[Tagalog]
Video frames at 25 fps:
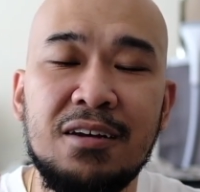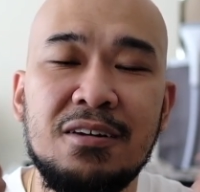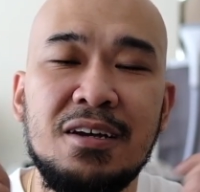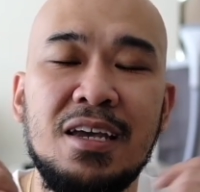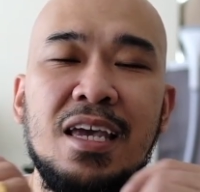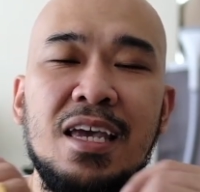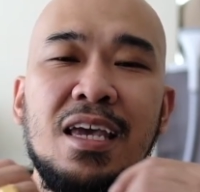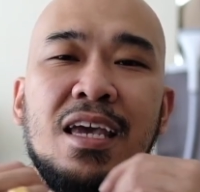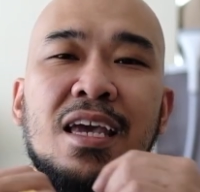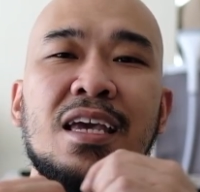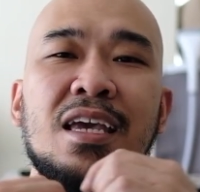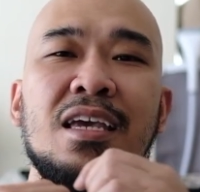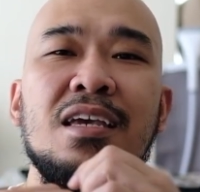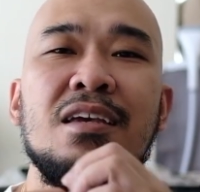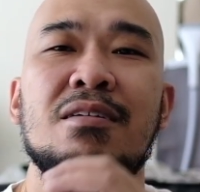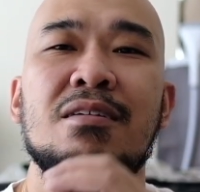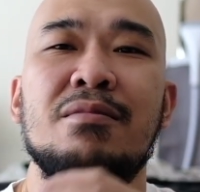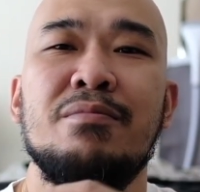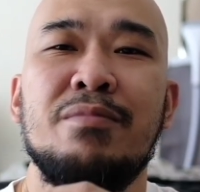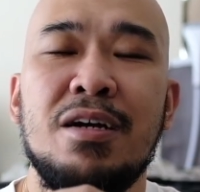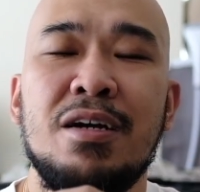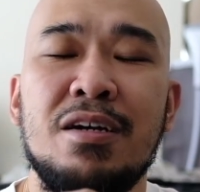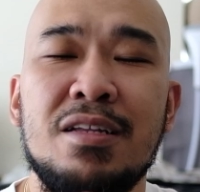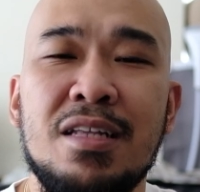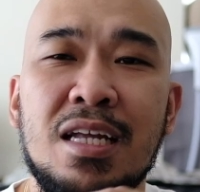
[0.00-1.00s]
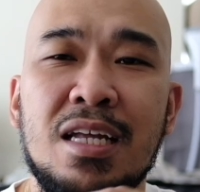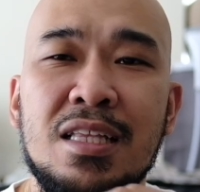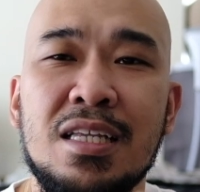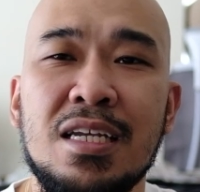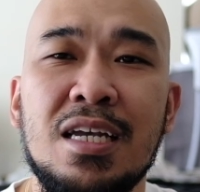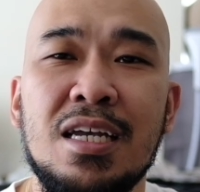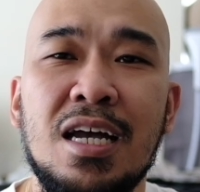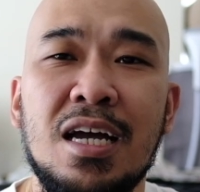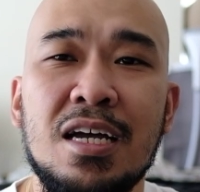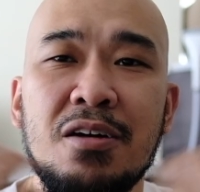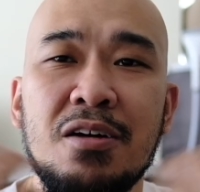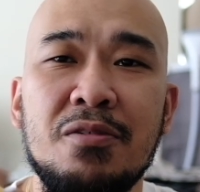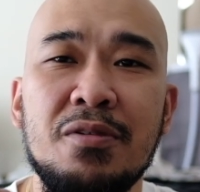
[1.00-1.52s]
Okay? Paano natin
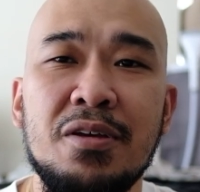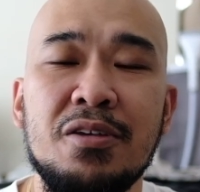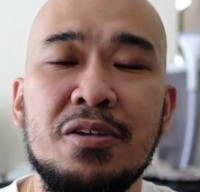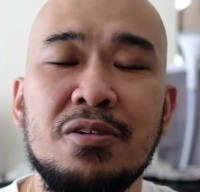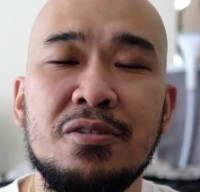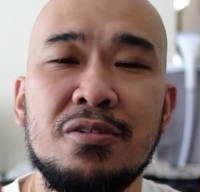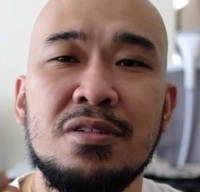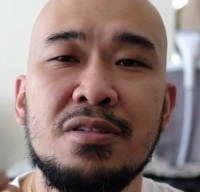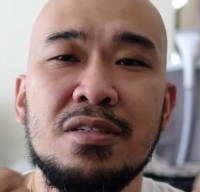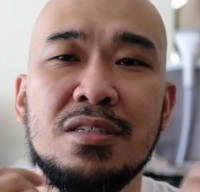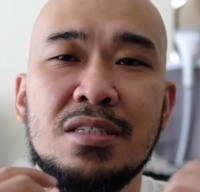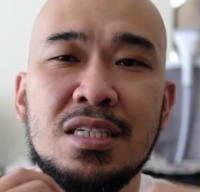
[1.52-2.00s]
gagawin yun?